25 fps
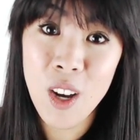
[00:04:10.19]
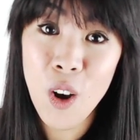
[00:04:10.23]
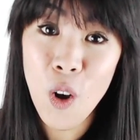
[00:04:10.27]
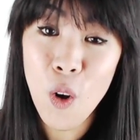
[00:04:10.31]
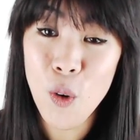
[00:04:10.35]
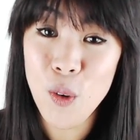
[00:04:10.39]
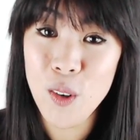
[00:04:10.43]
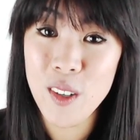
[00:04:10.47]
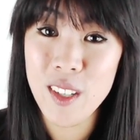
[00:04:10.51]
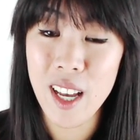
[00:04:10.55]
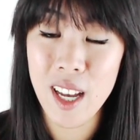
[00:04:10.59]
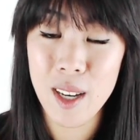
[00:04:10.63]

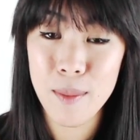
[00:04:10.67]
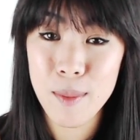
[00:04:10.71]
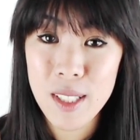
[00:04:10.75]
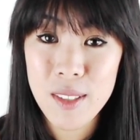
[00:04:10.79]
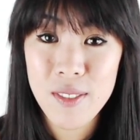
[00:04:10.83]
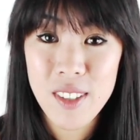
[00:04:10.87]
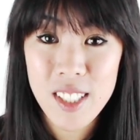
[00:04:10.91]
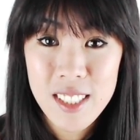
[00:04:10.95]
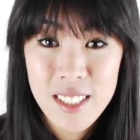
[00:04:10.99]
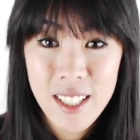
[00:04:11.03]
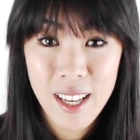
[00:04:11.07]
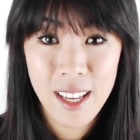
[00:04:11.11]
und damit
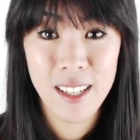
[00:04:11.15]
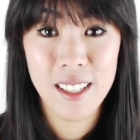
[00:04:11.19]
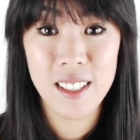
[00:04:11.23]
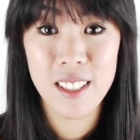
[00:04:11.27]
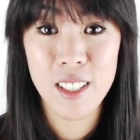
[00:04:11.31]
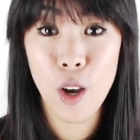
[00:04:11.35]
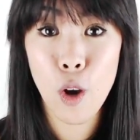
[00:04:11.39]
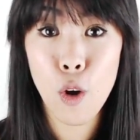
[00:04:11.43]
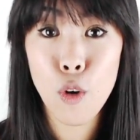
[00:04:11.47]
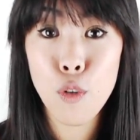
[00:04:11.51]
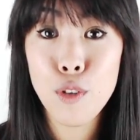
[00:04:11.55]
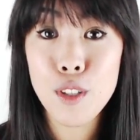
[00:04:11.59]

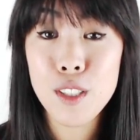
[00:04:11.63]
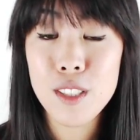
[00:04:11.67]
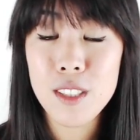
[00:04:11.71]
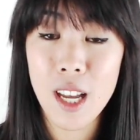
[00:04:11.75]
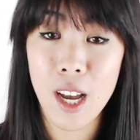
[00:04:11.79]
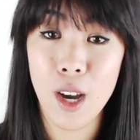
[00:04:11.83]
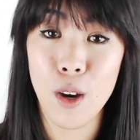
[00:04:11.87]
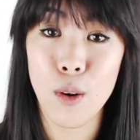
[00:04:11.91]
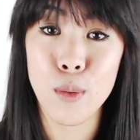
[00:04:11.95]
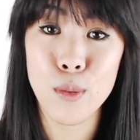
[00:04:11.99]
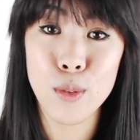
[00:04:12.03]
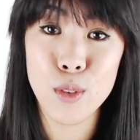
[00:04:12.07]
wahrscheinlich auch
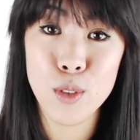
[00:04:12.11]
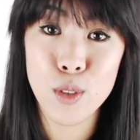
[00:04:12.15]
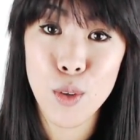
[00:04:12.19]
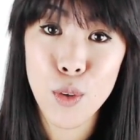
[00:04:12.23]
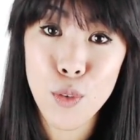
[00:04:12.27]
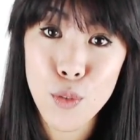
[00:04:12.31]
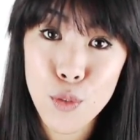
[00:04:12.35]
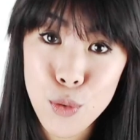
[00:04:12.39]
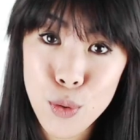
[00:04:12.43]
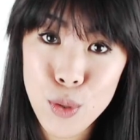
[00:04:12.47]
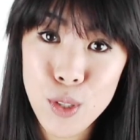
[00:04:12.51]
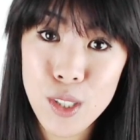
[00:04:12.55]

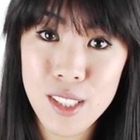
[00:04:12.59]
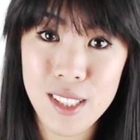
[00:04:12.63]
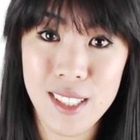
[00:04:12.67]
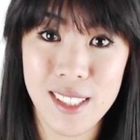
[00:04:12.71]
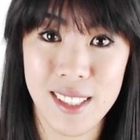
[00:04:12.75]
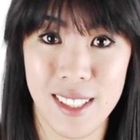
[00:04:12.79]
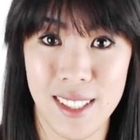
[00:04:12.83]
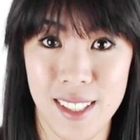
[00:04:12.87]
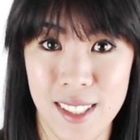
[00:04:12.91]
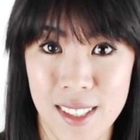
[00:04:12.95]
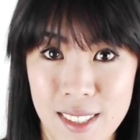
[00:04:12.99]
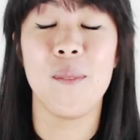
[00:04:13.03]

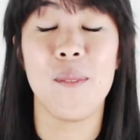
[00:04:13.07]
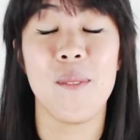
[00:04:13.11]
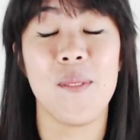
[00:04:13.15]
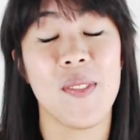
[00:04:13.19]
vertrauenswürdiger.